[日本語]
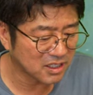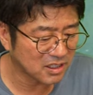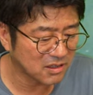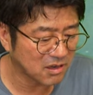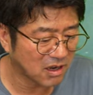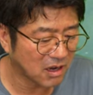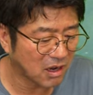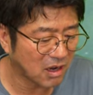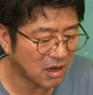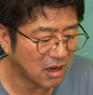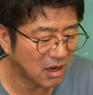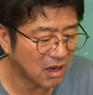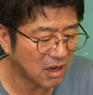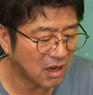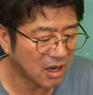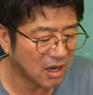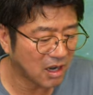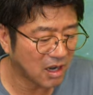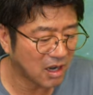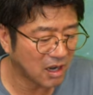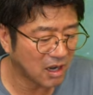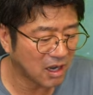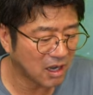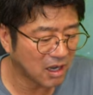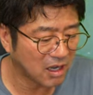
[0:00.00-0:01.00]

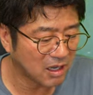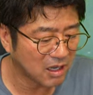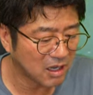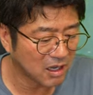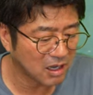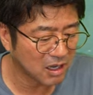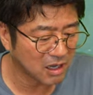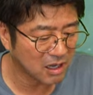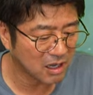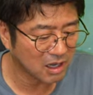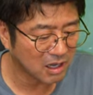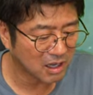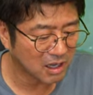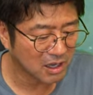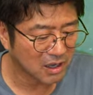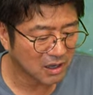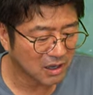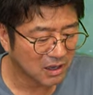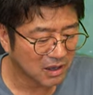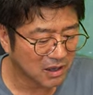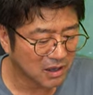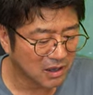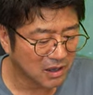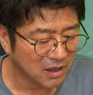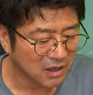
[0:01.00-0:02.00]

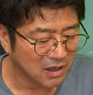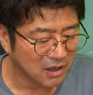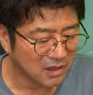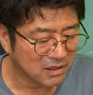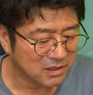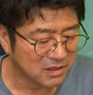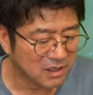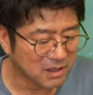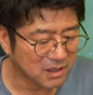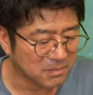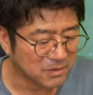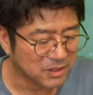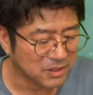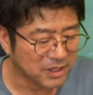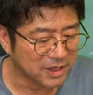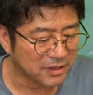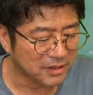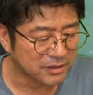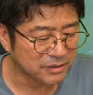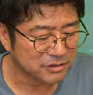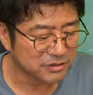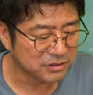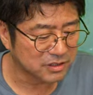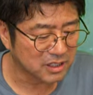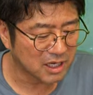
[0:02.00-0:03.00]
あーって見え
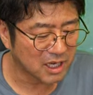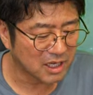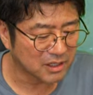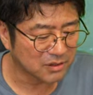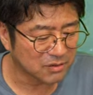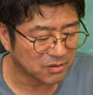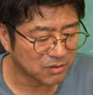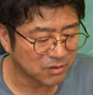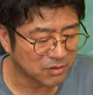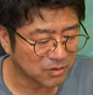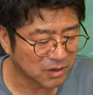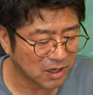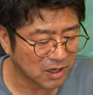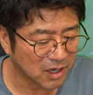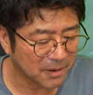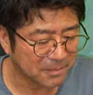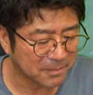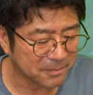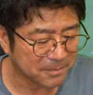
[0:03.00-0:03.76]
るぐらいの方が